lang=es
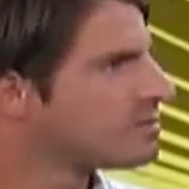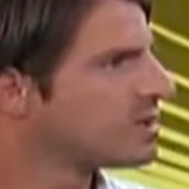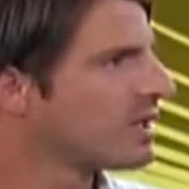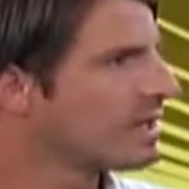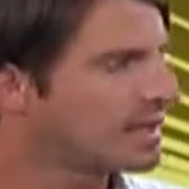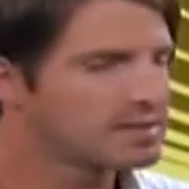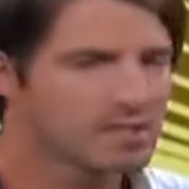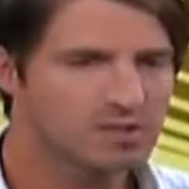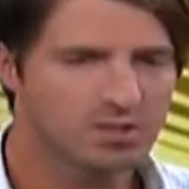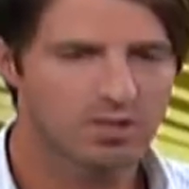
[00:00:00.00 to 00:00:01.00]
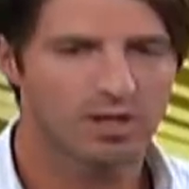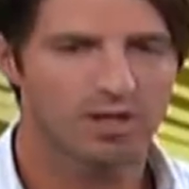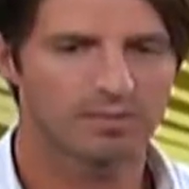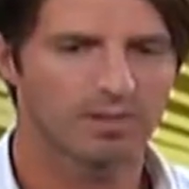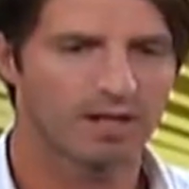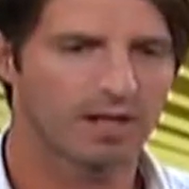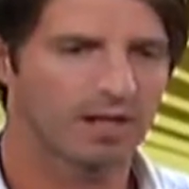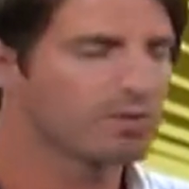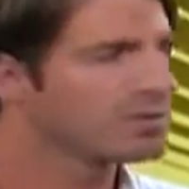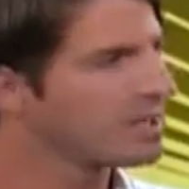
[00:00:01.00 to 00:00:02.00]
tengan acceso, a, vaya la
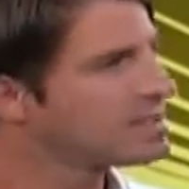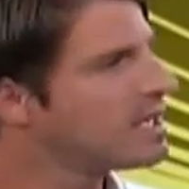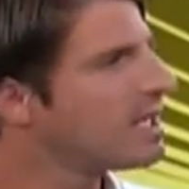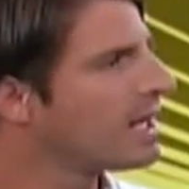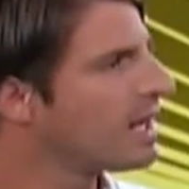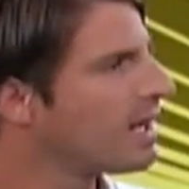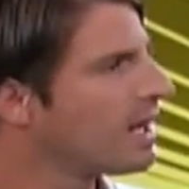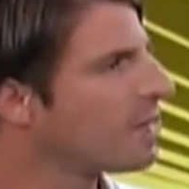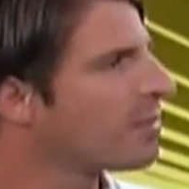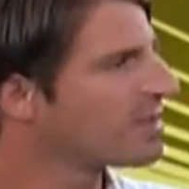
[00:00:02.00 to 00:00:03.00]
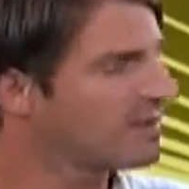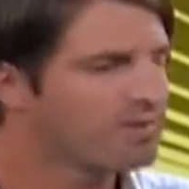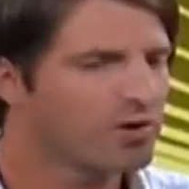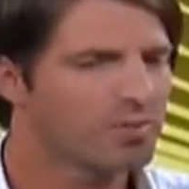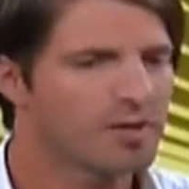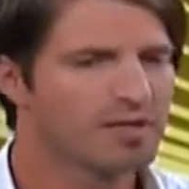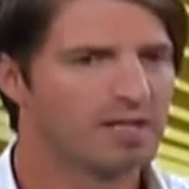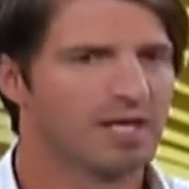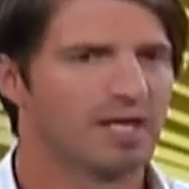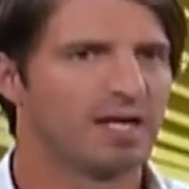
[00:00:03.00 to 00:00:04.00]
redundancia, a la, plataforma
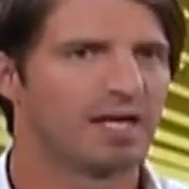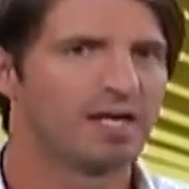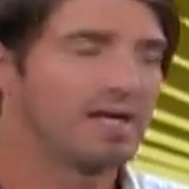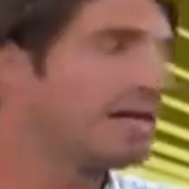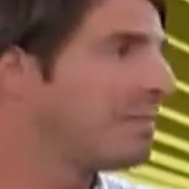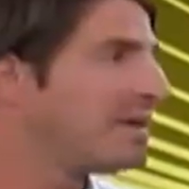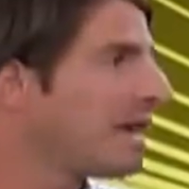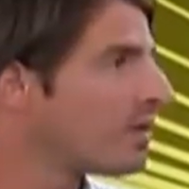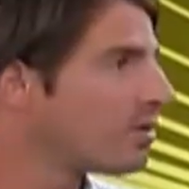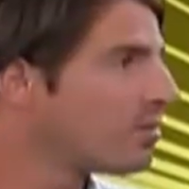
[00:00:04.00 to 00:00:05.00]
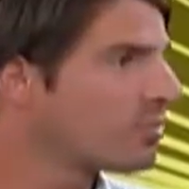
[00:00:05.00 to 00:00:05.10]
eh, limitado, ¿no?